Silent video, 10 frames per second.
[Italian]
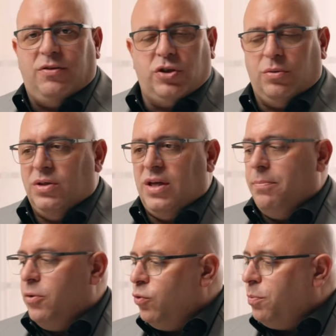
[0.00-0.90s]
facciamo un
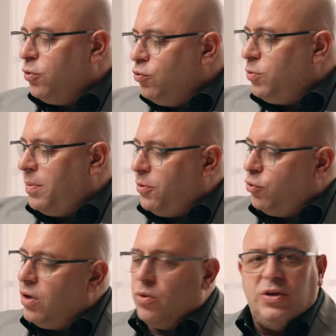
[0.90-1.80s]
esempio, tu produci per
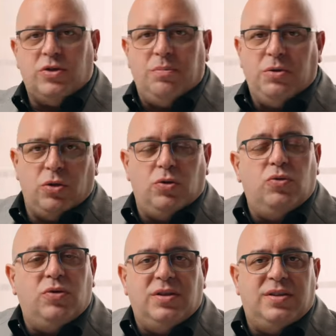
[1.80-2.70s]
produrre questo hai bisogno di
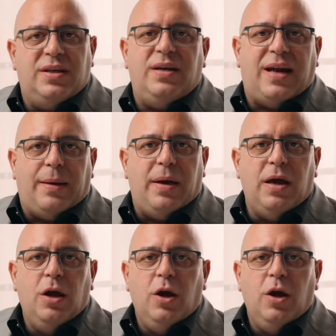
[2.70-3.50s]
utilizzare il rame,